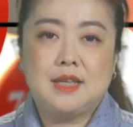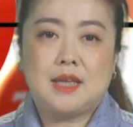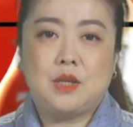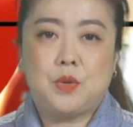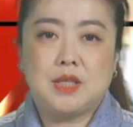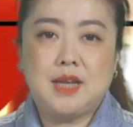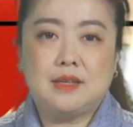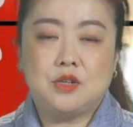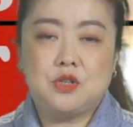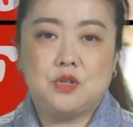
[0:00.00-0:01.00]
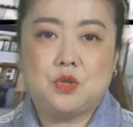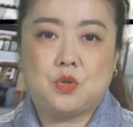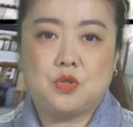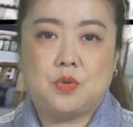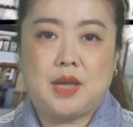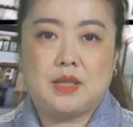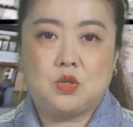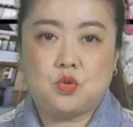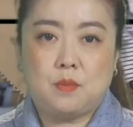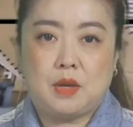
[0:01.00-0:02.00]
它的原价呢是九十九点
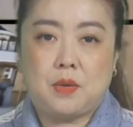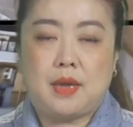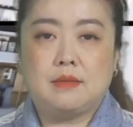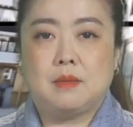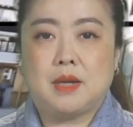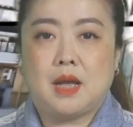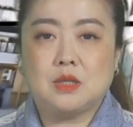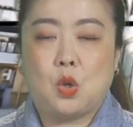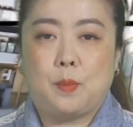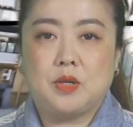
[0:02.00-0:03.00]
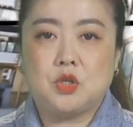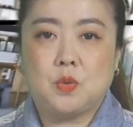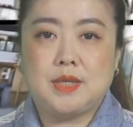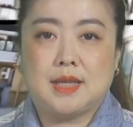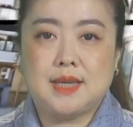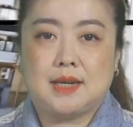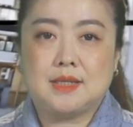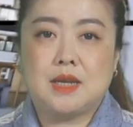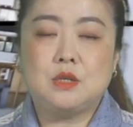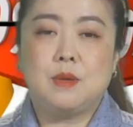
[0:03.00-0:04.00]
九九美元，那么 Costco 本周降价了
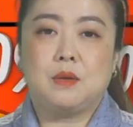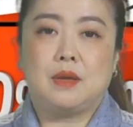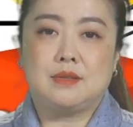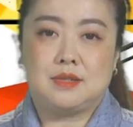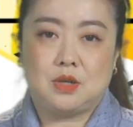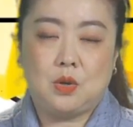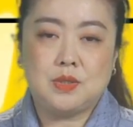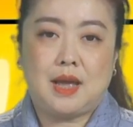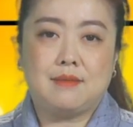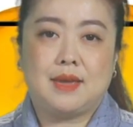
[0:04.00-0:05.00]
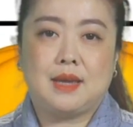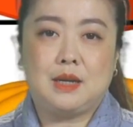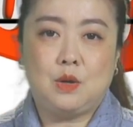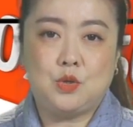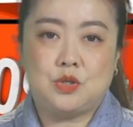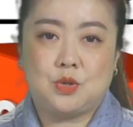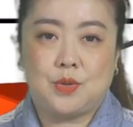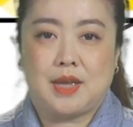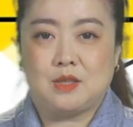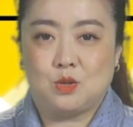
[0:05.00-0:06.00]
三十美元，折后价为六十
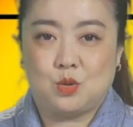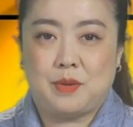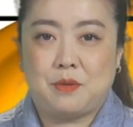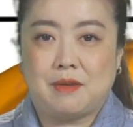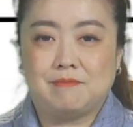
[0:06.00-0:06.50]
九点九九美元。